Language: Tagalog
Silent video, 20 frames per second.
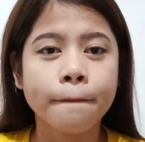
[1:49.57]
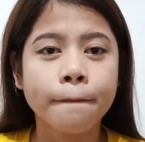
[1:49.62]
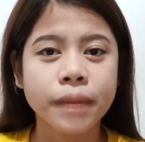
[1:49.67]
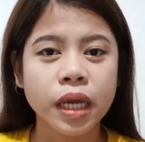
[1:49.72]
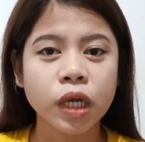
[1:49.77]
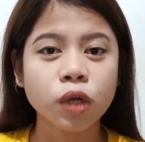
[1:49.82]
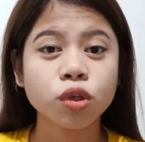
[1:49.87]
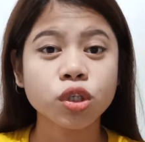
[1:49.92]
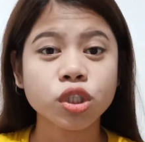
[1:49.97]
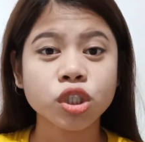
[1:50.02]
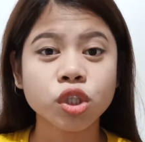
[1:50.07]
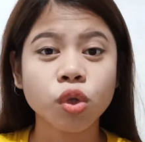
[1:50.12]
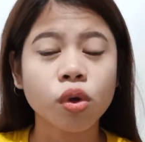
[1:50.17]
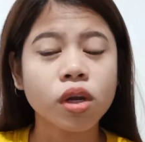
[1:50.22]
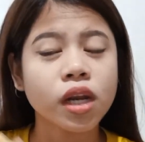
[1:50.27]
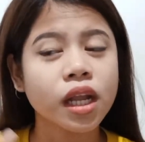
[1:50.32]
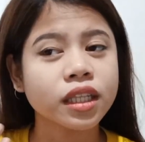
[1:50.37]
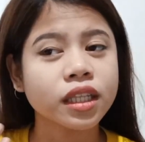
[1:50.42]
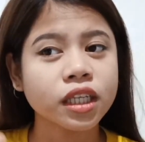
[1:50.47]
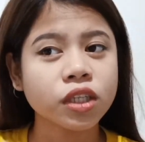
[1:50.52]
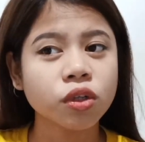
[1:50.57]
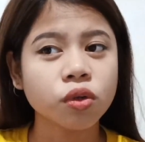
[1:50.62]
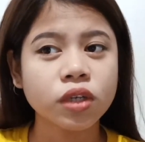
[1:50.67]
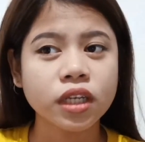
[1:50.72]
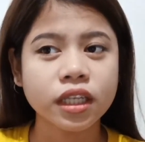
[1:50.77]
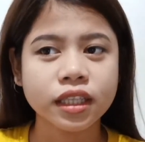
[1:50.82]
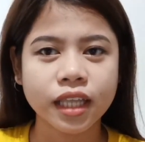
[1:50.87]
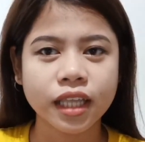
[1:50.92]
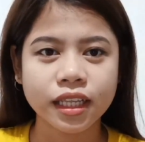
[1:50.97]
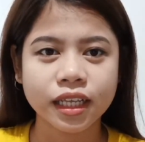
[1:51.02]
Pero gusto ko lang din
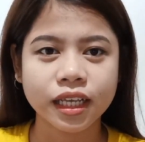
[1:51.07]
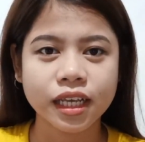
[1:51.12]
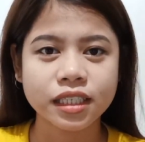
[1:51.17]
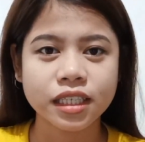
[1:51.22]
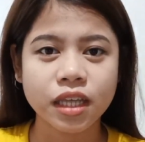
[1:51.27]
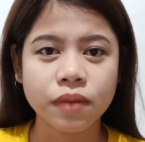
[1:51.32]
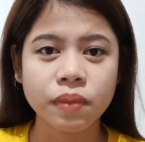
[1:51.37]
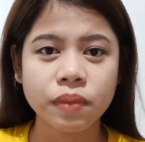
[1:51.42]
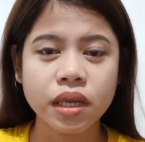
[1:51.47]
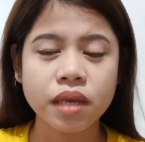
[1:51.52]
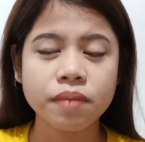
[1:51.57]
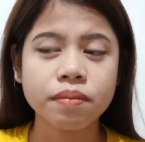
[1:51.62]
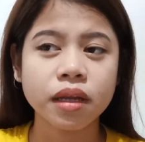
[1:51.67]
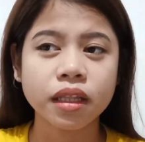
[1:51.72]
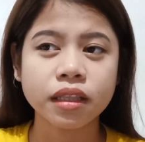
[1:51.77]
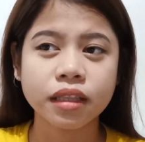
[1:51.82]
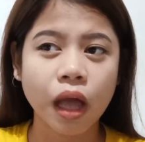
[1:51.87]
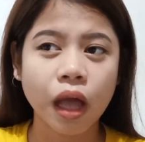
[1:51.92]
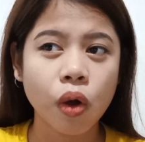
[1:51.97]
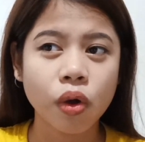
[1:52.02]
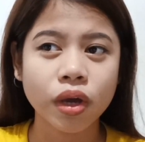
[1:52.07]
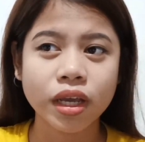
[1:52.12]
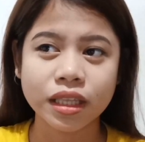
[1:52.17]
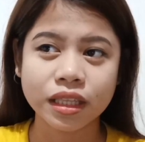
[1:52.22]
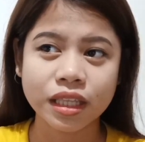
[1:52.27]
ulitin kasi may ibang taong